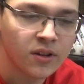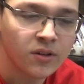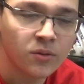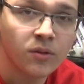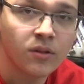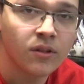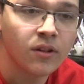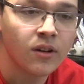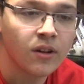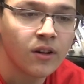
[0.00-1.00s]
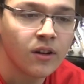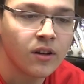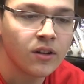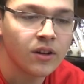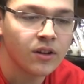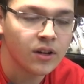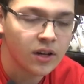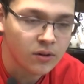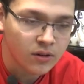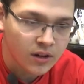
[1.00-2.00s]
De chez qui la lame euh,
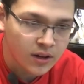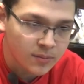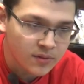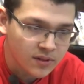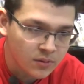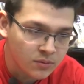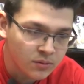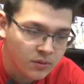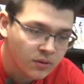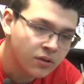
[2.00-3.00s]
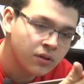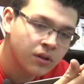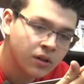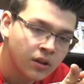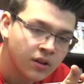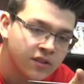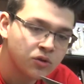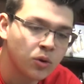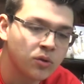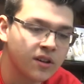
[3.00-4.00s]
Alors la lame c'est du c'est
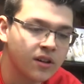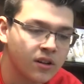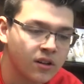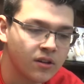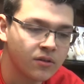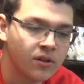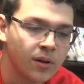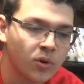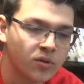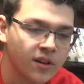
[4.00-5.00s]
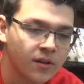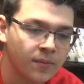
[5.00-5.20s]
du rosa, une lame rosa.